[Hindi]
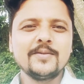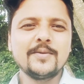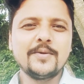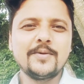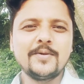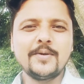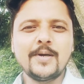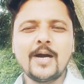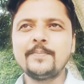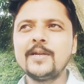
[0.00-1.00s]
तो
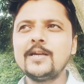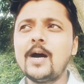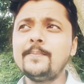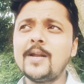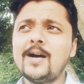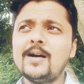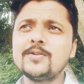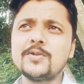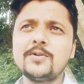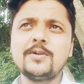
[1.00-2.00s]
अपने अपना जो